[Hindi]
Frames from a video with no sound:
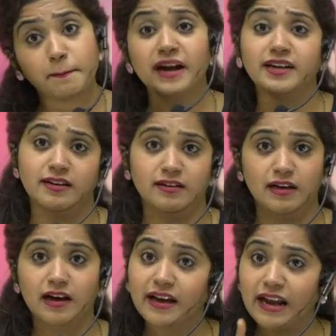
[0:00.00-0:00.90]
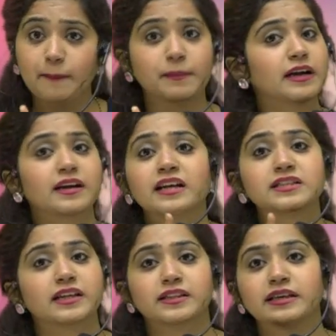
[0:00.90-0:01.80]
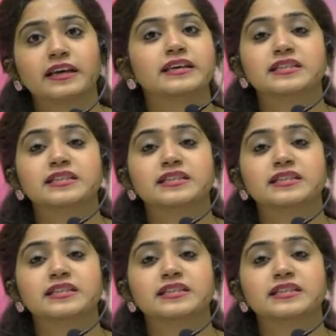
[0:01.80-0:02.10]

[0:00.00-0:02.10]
बट अगर आप करना चाहते हैं